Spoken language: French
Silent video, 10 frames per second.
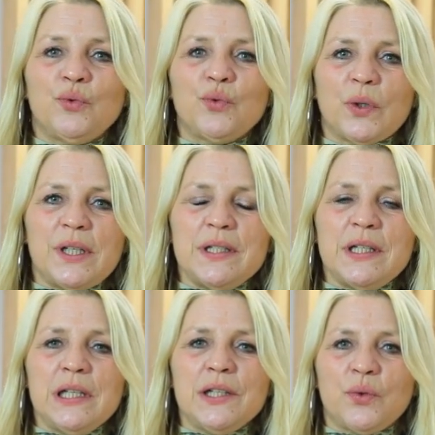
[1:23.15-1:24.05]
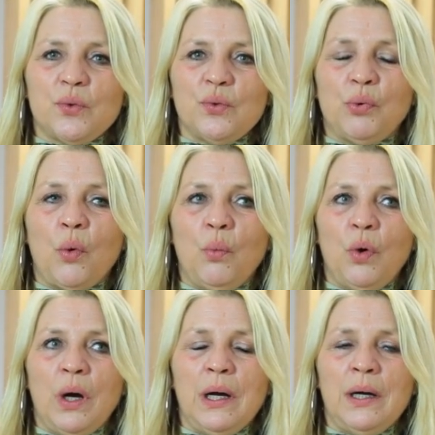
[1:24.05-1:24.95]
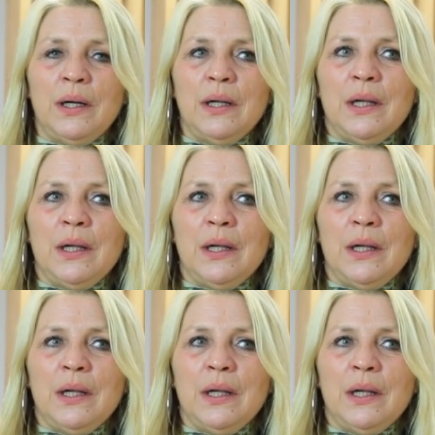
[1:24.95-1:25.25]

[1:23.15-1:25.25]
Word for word: Toujours est-il que pour moi,